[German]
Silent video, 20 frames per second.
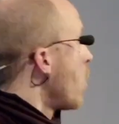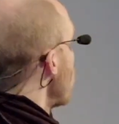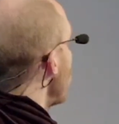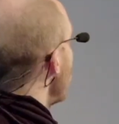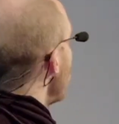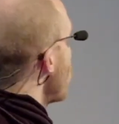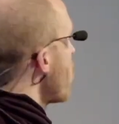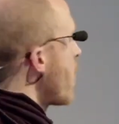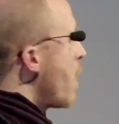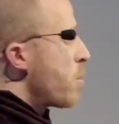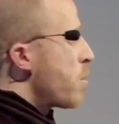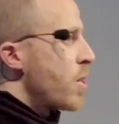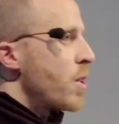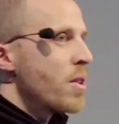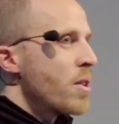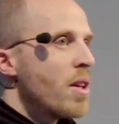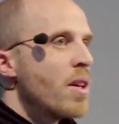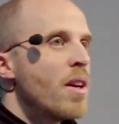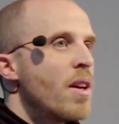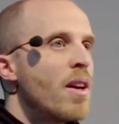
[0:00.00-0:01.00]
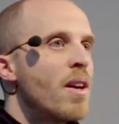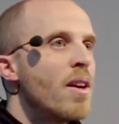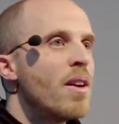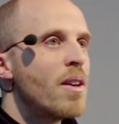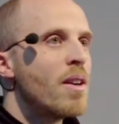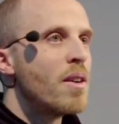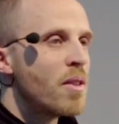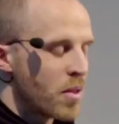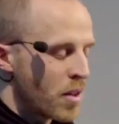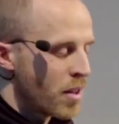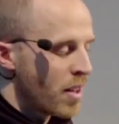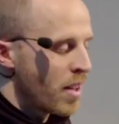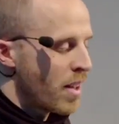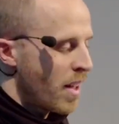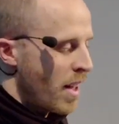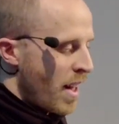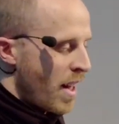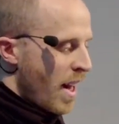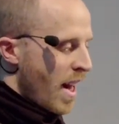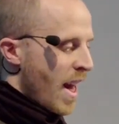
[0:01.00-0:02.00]
Und hm, das ist Absicht.
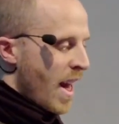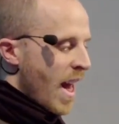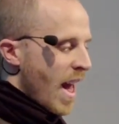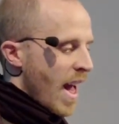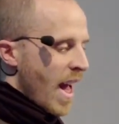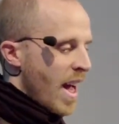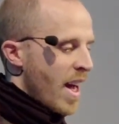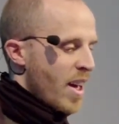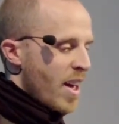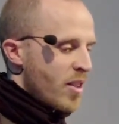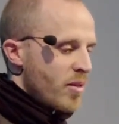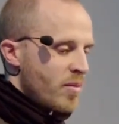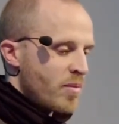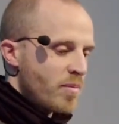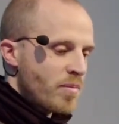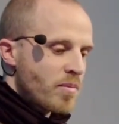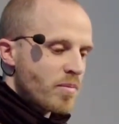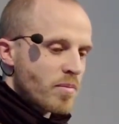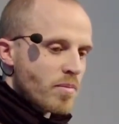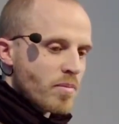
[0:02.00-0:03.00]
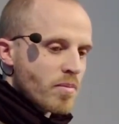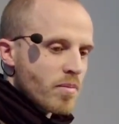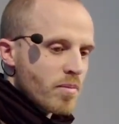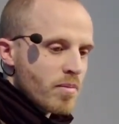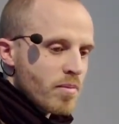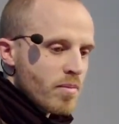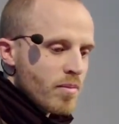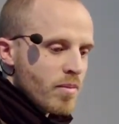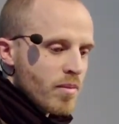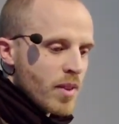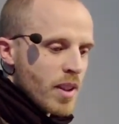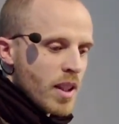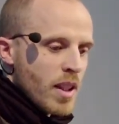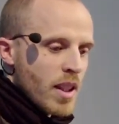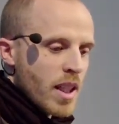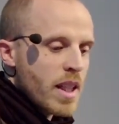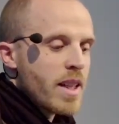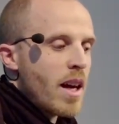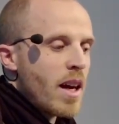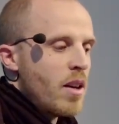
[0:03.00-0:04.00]
Ähm,
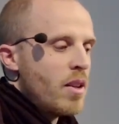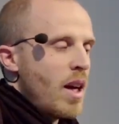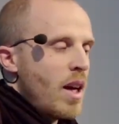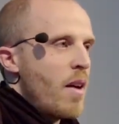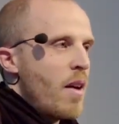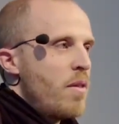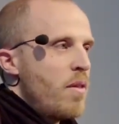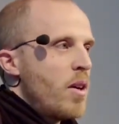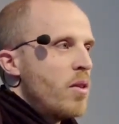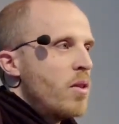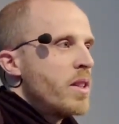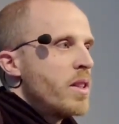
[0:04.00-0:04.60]
genau, einfach